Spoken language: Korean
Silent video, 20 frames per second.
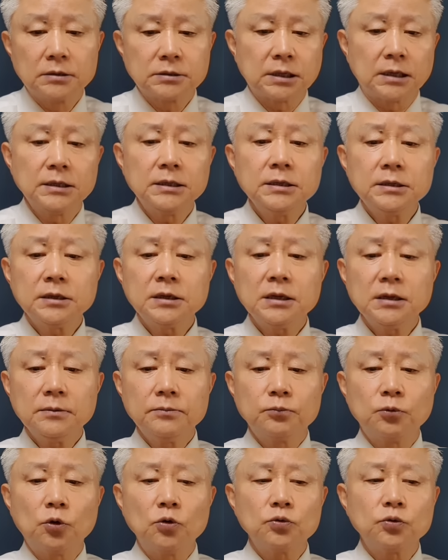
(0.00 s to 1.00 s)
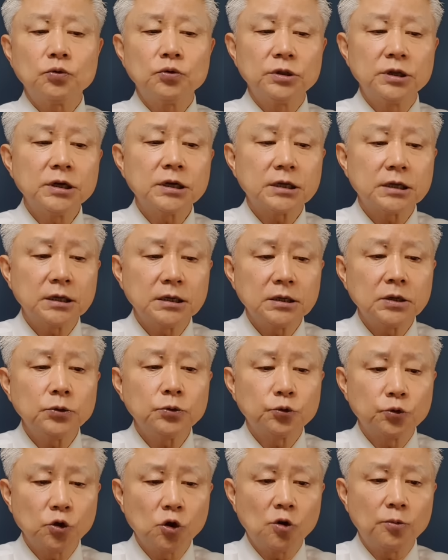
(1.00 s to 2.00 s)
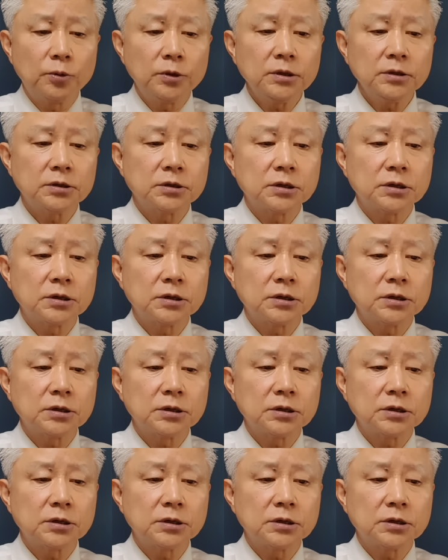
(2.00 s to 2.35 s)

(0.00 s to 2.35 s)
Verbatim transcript: 자, 이들이 모두 느끼는 두려움은